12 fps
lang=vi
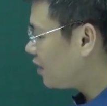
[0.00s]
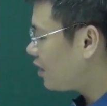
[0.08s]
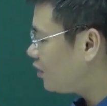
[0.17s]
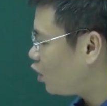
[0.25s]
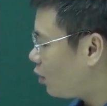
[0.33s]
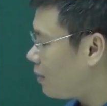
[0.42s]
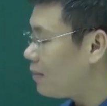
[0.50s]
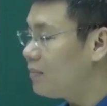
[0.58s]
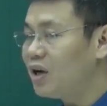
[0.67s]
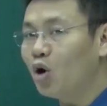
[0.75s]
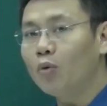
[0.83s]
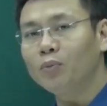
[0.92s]
được R nhỏ
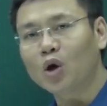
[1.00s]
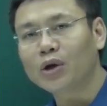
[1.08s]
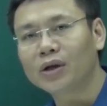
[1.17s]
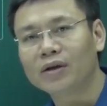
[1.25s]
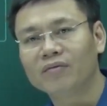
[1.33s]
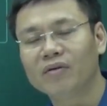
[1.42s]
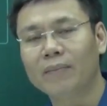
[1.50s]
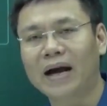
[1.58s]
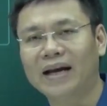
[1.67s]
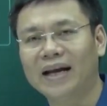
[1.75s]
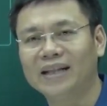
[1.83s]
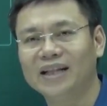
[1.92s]
bằng 10 ôm thôi và
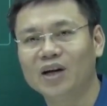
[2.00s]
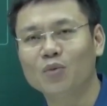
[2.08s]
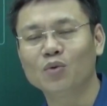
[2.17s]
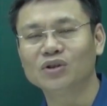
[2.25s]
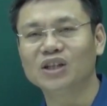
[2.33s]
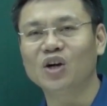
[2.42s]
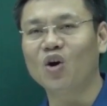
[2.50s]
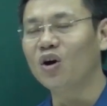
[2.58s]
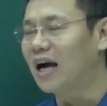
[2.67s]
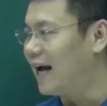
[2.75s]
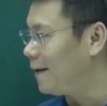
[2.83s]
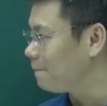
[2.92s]
bài này thì không có gì
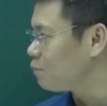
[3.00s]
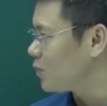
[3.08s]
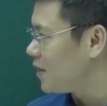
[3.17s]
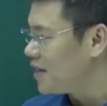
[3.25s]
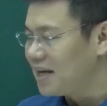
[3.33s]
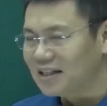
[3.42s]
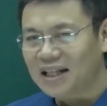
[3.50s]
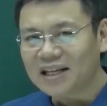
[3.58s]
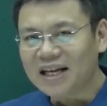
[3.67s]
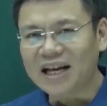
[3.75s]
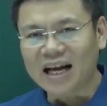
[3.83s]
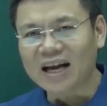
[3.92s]
khó cả
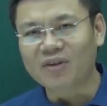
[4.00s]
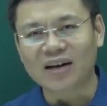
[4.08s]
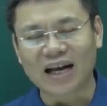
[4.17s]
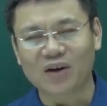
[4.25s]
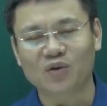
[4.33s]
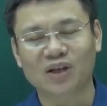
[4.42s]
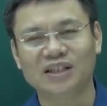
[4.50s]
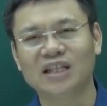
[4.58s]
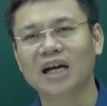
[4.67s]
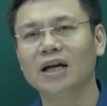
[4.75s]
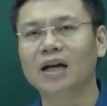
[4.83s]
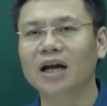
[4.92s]
tất nhiên là cái phần này có thể
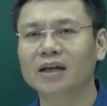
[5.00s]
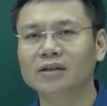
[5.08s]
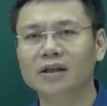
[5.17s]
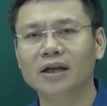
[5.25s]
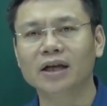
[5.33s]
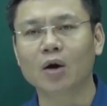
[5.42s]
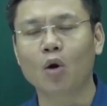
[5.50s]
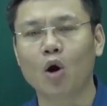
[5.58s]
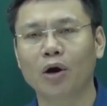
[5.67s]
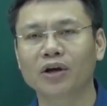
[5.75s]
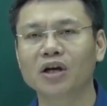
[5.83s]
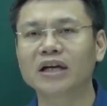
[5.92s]
chế ra những cái câu
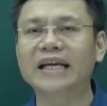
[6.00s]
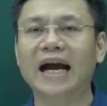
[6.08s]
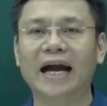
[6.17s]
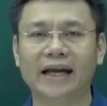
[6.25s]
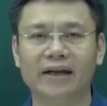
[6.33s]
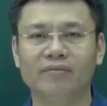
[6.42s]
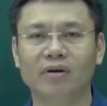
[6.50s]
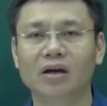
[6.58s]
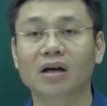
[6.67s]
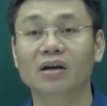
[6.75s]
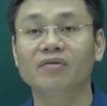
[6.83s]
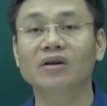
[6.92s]
hỏi cực kỳ hay và
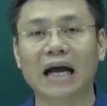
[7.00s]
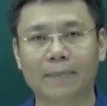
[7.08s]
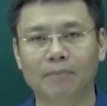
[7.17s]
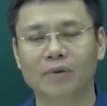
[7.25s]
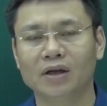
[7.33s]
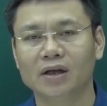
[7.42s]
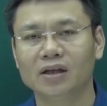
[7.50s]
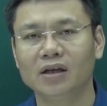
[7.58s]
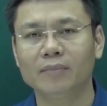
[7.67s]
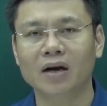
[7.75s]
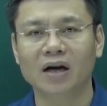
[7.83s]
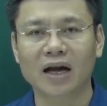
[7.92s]
cực kỳ phức tạp
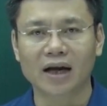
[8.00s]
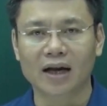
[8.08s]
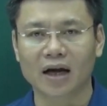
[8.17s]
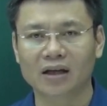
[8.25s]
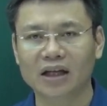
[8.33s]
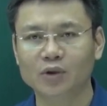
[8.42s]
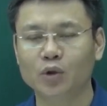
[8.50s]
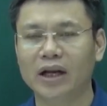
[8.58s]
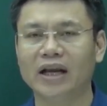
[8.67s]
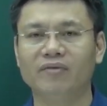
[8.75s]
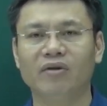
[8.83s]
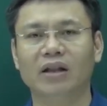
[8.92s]
nhưng mà ở đây là ở trên
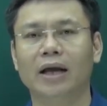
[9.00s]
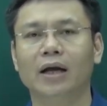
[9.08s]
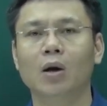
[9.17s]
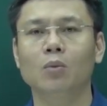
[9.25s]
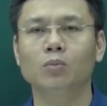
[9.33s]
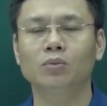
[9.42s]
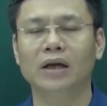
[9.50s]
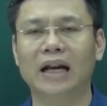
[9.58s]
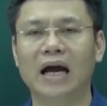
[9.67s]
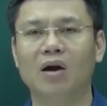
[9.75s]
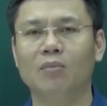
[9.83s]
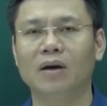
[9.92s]
truyền hình và thầy không
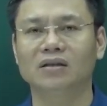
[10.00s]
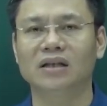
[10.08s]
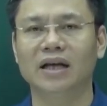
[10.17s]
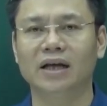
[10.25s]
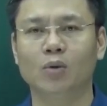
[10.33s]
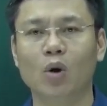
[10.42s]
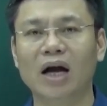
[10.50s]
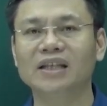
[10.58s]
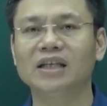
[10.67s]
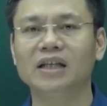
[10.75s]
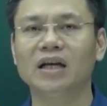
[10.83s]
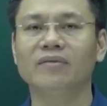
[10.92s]
thể nào mà dạy
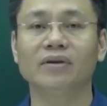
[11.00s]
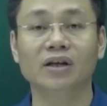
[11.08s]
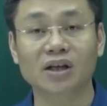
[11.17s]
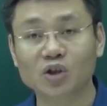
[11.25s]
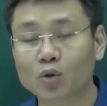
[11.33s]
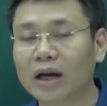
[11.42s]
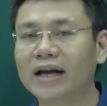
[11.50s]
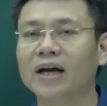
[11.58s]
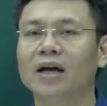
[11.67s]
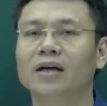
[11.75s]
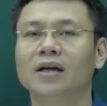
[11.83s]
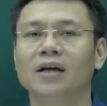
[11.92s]
quá chi tiết vào những cái chỗ này
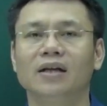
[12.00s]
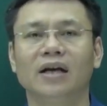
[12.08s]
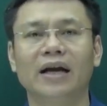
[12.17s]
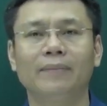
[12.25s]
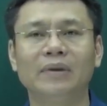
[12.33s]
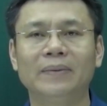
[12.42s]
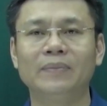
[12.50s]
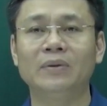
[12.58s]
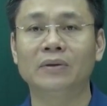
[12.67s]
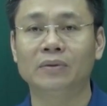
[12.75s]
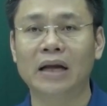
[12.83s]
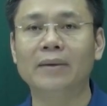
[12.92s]
được thì các em tìm
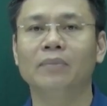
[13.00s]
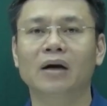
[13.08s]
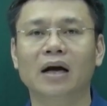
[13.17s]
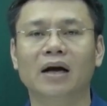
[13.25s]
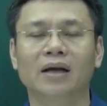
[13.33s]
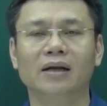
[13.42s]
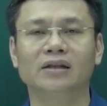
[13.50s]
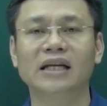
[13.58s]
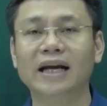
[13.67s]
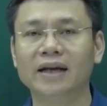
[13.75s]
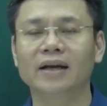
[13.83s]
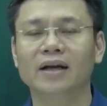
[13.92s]
hiểu thêm ở các cái
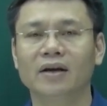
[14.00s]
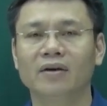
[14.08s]
sách